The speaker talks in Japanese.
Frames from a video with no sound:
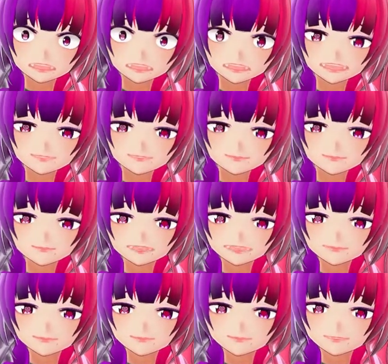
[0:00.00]
変
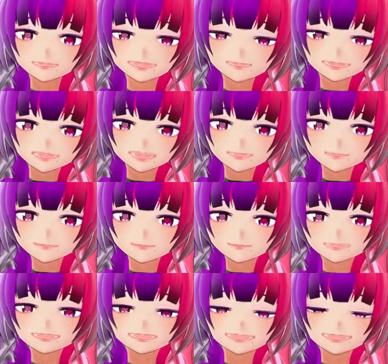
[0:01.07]
なの言って。
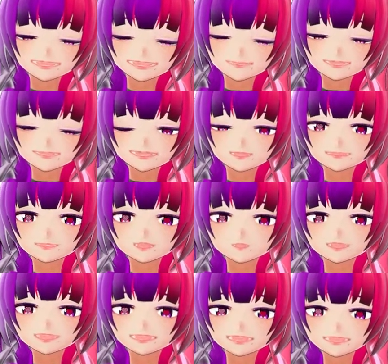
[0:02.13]
予想
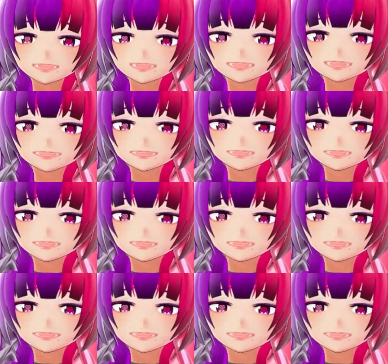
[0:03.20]
以上に変なのい